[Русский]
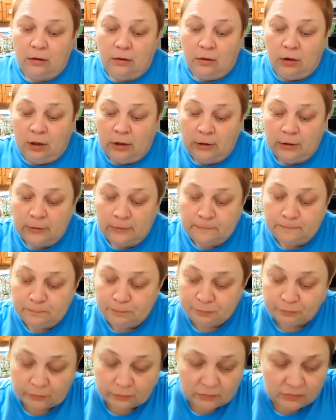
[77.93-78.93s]
Ой.
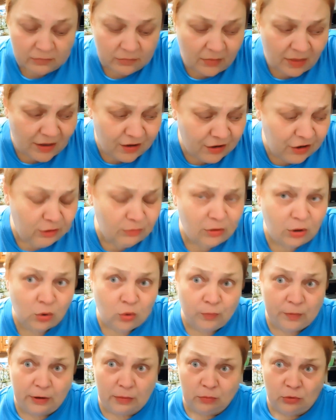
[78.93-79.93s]
Не
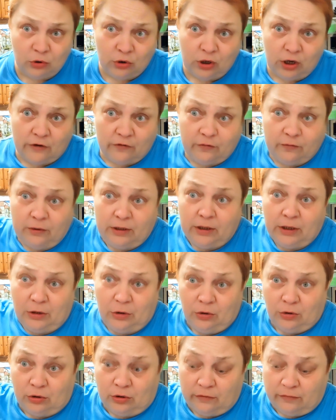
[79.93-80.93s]
могу, прям кое-как в меня
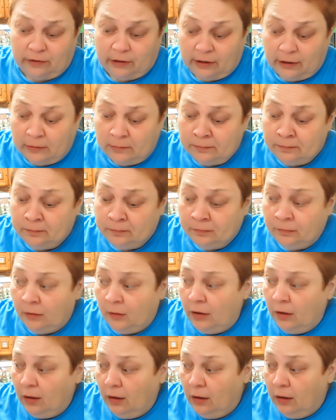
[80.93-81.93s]
идет эта вода.
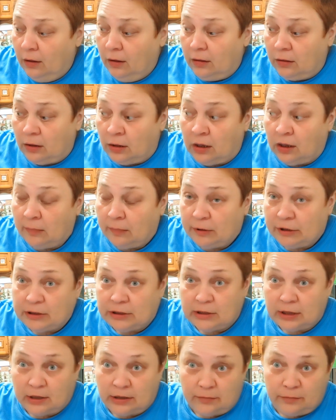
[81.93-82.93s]
Такая
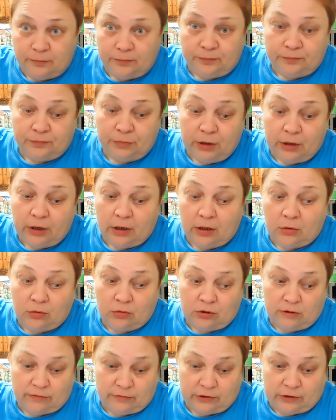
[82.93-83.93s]
простая. Минералку
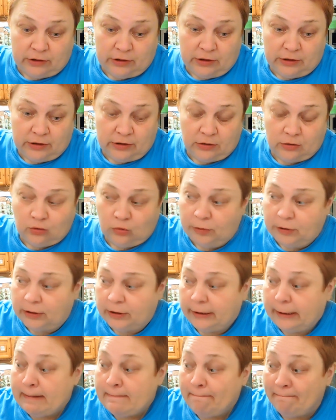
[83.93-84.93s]
завтра съездят. Купят
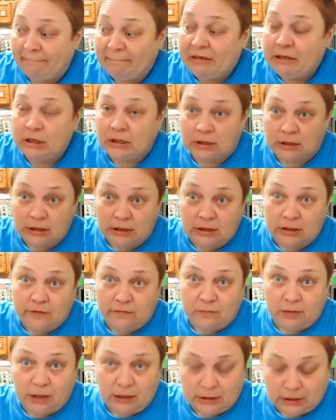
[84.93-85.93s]
они. Мы сейчас съездили
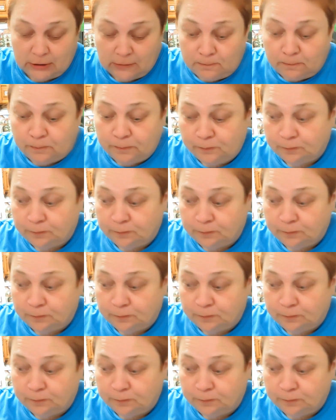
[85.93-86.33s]
в магазин.